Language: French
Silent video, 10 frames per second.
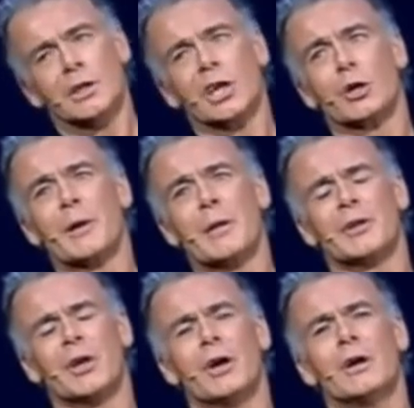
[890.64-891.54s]
J'ai coupé les
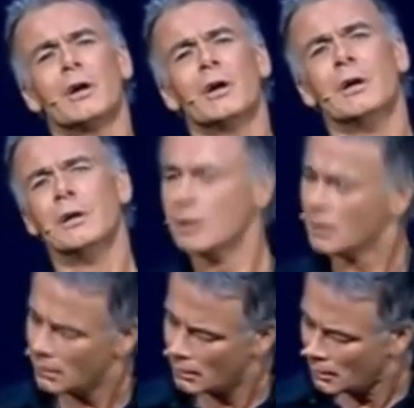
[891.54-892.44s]
moteurs,
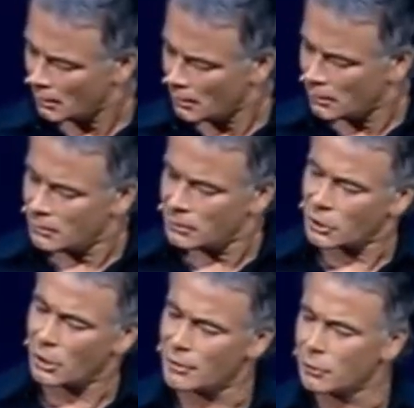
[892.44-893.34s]
j'ai
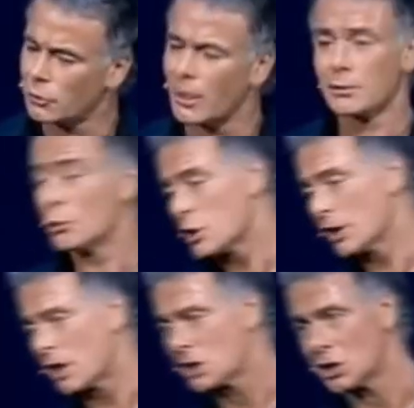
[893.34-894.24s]
enlevé l'autoradio, je l'ai
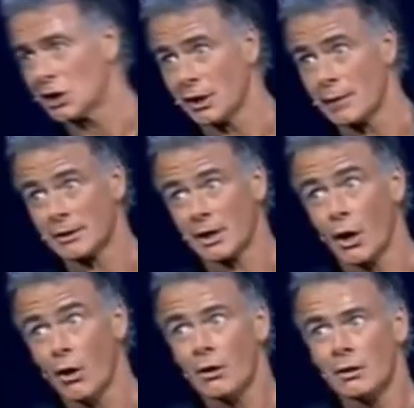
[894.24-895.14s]
caché dans la boîte à gants.